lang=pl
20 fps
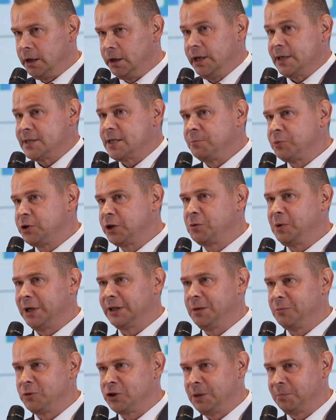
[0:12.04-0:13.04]
jestem
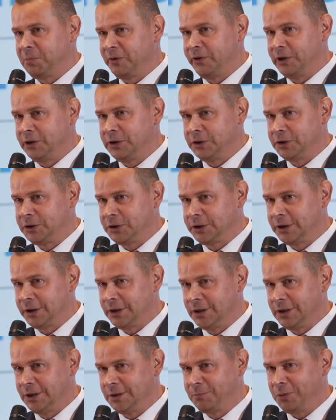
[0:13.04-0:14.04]
przykładem, można powiedzieć,
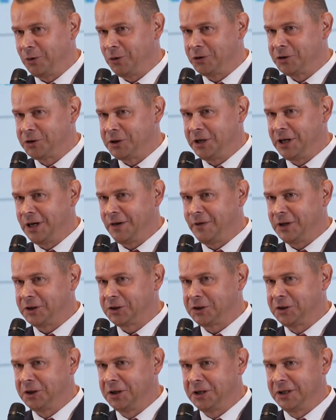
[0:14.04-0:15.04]
e, połączenia
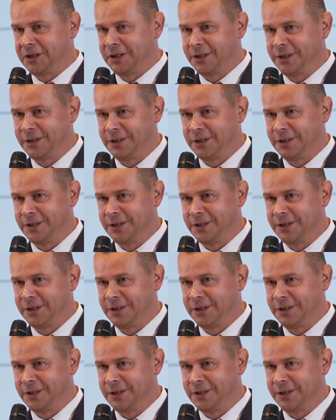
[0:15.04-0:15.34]
właśnie